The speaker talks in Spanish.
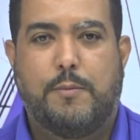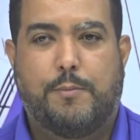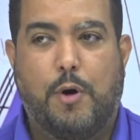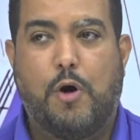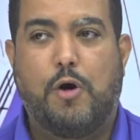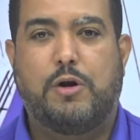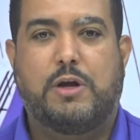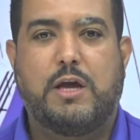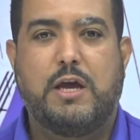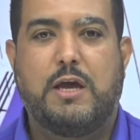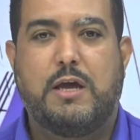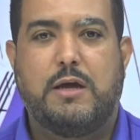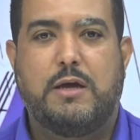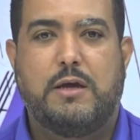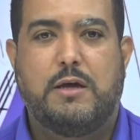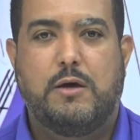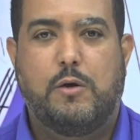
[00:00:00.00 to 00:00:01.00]

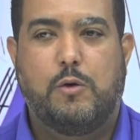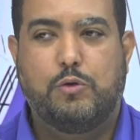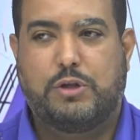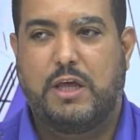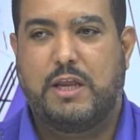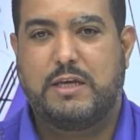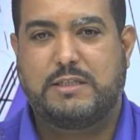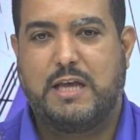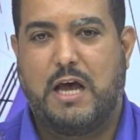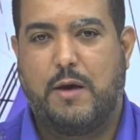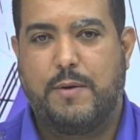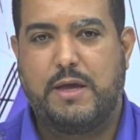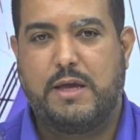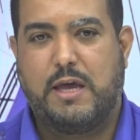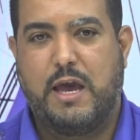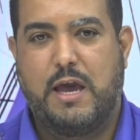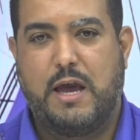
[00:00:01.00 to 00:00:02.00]
porque ustedes
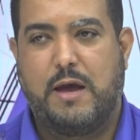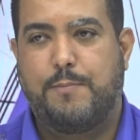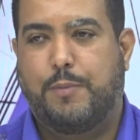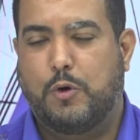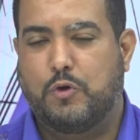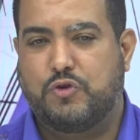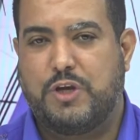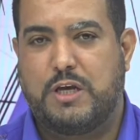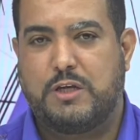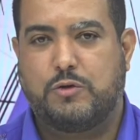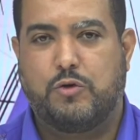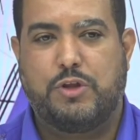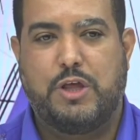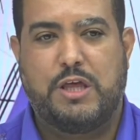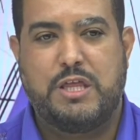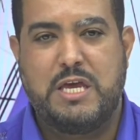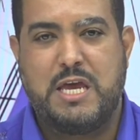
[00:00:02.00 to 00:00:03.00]
saben que hay
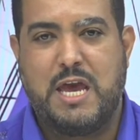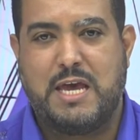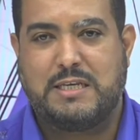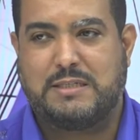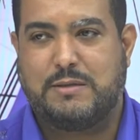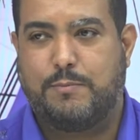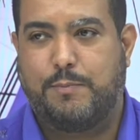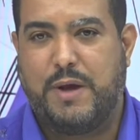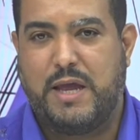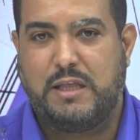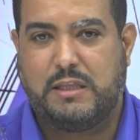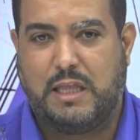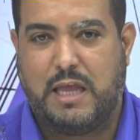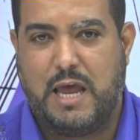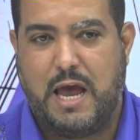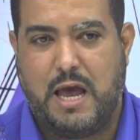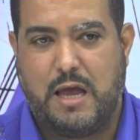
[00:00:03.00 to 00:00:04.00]
procesos de 10,
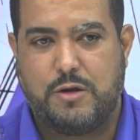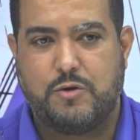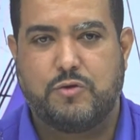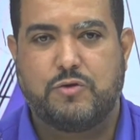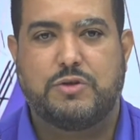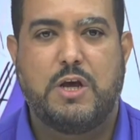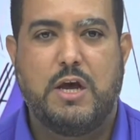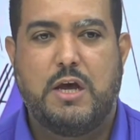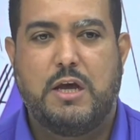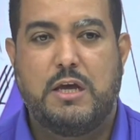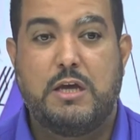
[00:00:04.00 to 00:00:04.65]
20 años,